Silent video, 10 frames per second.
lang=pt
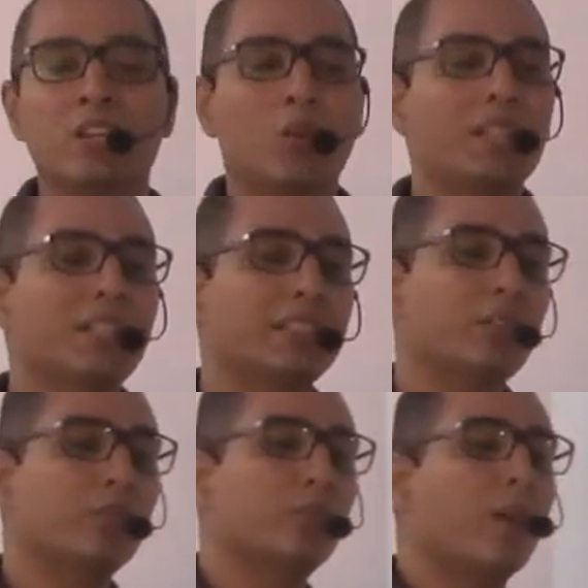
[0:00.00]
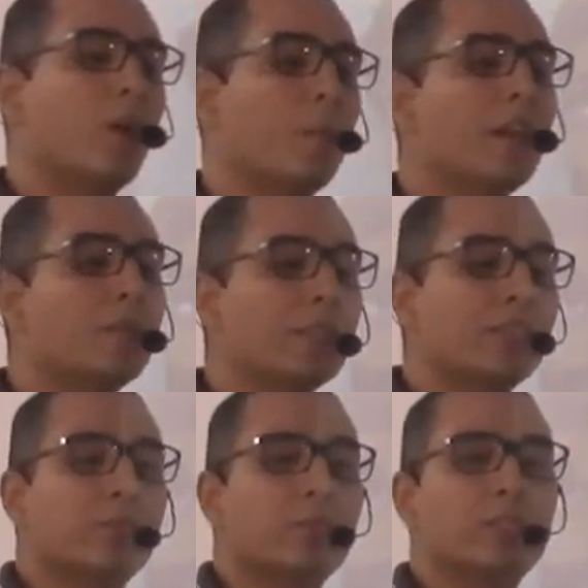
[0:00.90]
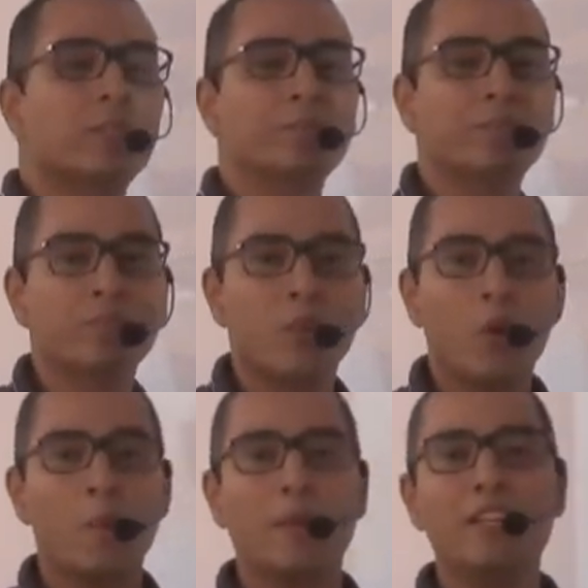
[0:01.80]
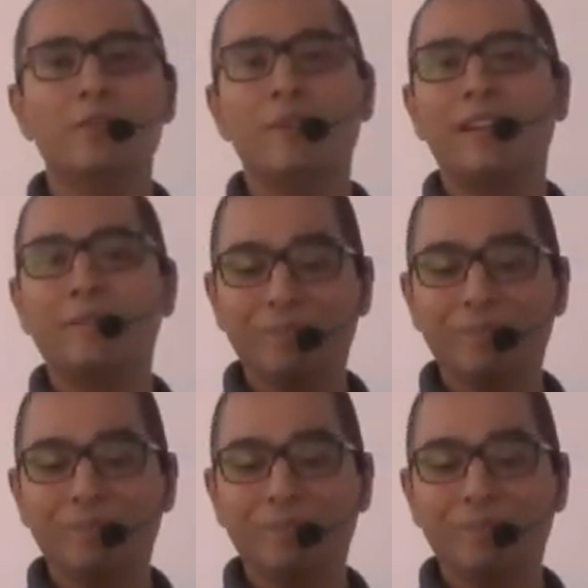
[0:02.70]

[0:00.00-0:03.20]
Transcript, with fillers: Não adianta continuar com a mesma atitude, com a mesma